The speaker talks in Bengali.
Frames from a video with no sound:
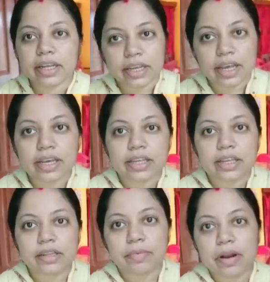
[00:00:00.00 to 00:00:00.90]
ঠিকই এগিয়ে
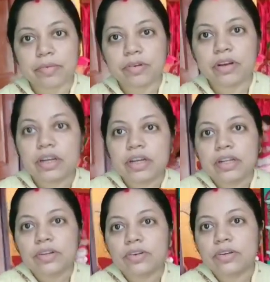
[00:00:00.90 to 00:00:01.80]
যেতে পারবো
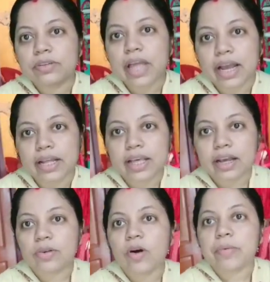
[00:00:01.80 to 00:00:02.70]
তো দেখা যাক
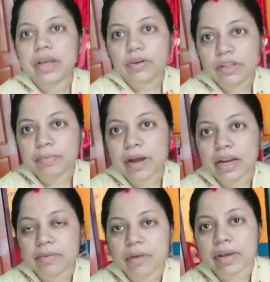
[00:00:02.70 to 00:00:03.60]
কবে এগোতে পারি
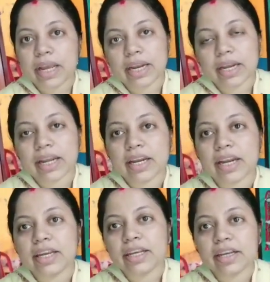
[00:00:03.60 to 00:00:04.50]
এভাবে কেটে কেটে
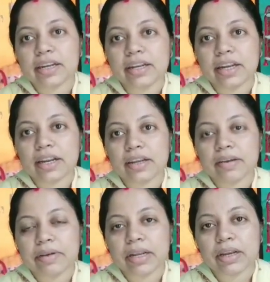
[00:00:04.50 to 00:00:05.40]
নিয়ে নিলে
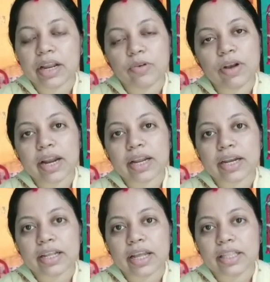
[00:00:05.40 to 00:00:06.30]
মানে রেগুলার
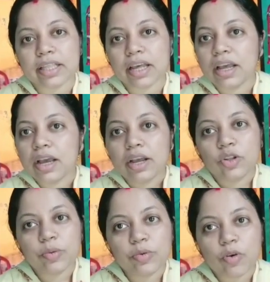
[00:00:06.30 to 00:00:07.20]
কেটে যাচ্ছে
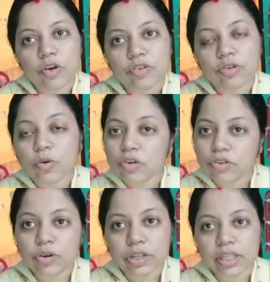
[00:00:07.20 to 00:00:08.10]
তবু কষ্ট কষ্ট
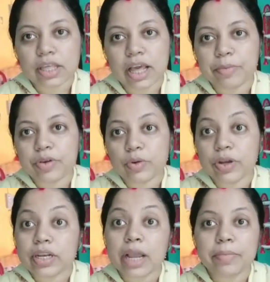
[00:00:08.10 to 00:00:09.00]
হচ্ছে সাময়িক
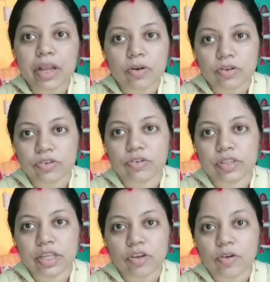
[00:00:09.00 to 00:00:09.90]
ওই টাইমটাই কষ্ট
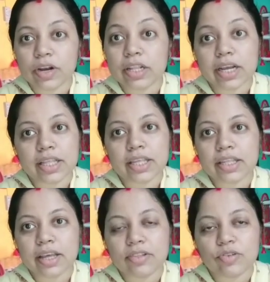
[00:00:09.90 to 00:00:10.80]
হচ্ছে যখনই দেখছি
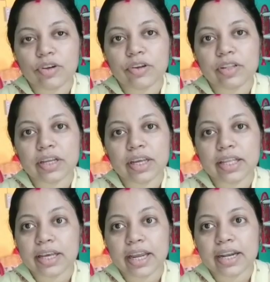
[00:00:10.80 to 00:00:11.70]
যে স্টুডিওতে গিয়ে
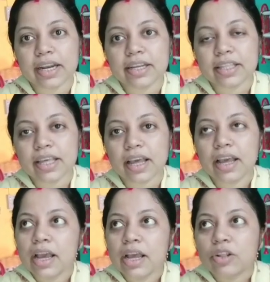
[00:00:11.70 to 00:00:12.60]
যে কেটে নিয়েছে
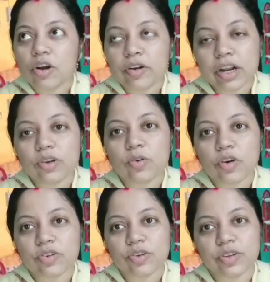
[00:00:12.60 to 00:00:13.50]
তখন একটু
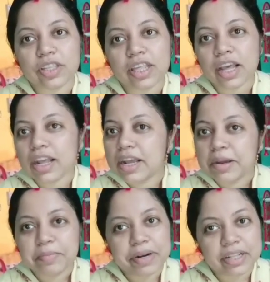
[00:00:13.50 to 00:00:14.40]
কষ্ট হচ্ছে
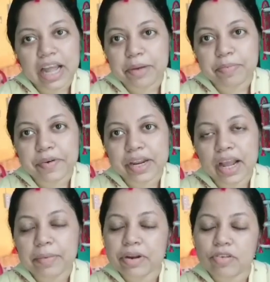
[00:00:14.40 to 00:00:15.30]
বাট তারপরে
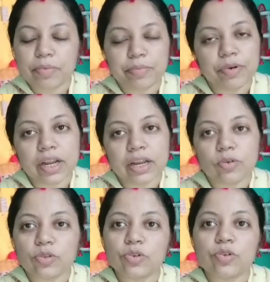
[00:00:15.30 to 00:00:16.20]
আবার সব ভুলে
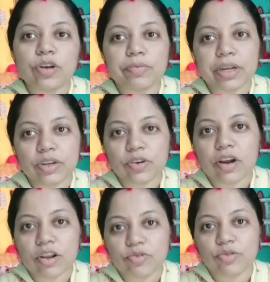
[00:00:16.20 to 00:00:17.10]
নতুন করে ভিডিও
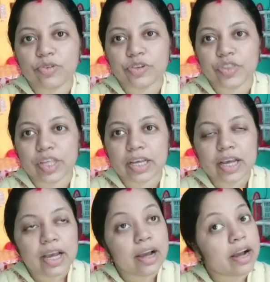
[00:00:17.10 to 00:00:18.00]
করা শুরু করছি
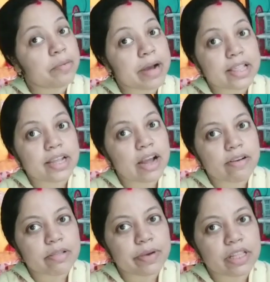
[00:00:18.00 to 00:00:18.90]
আর বাসের
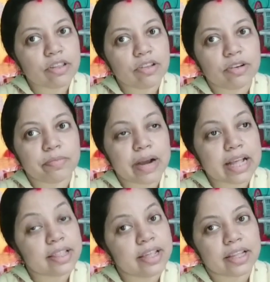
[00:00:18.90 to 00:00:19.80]
আওয়াজ পাচ্ছে তো
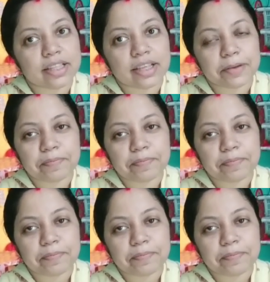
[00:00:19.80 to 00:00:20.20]
বাস যাচ্ছে